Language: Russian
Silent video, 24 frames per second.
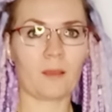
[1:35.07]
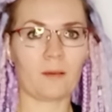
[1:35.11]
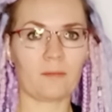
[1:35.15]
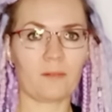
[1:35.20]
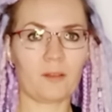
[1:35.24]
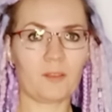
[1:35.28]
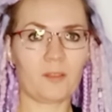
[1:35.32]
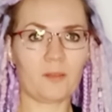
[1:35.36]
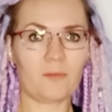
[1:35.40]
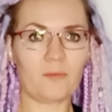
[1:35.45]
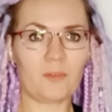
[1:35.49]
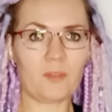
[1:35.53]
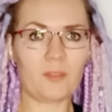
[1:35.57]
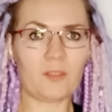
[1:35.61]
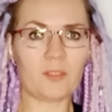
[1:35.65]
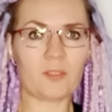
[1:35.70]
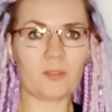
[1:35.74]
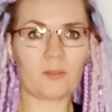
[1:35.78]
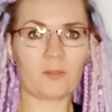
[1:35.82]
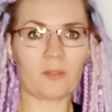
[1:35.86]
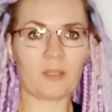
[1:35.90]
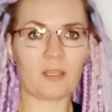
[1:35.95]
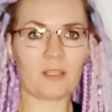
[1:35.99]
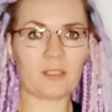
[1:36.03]
В этом
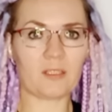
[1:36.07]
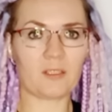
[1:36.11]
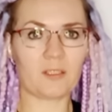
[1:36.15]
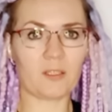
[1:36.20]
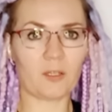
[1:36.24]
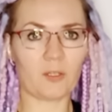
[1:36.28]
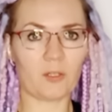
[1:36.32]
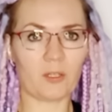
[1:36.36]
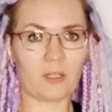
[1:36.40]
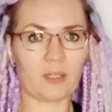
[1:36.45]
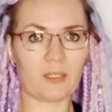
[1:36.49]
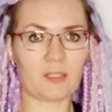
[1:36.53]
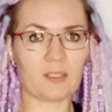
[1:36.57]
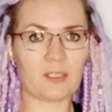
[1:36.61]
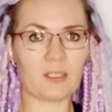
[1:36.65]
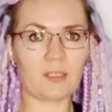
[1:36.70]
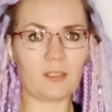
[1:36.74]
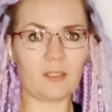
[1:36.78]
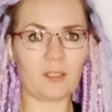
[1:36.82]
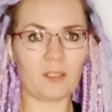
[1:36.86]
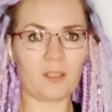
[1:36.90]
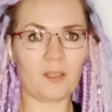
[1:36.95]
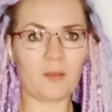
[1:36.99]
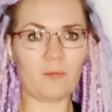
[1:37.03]
видео я сделаю
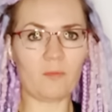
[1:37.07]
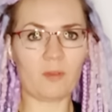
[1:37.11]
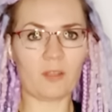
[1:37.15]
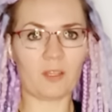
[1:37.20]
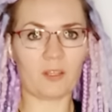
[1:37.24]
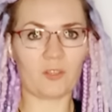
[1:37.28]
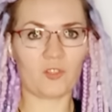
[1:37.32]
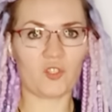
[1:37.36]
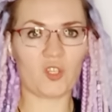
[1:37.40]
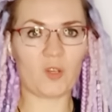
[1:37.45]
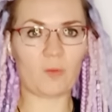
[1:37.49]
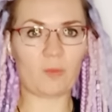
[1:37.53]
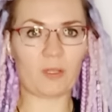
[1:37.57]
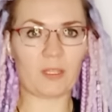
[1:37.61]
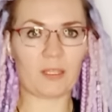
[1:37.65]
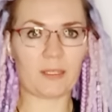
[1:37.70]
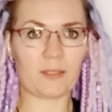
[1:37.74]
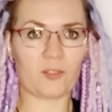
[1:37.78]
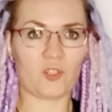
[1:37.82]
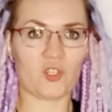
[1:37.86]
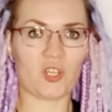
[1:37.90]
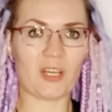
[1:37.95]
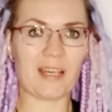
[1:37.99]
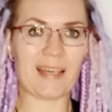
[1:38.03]
акцент именно чем
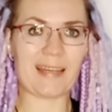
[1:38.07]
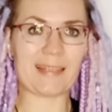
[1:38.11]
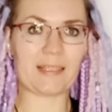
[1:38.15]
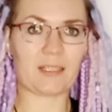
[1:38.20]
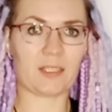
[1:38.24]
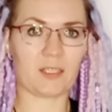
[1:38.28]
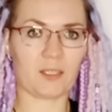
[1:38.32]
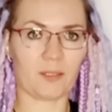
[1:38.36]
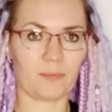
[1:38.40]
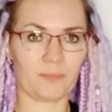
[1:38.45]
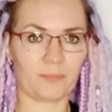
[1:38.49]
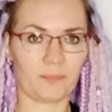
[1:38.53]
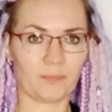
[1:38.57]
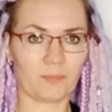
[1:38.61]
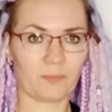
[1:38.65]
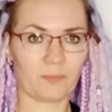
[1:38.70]
отличается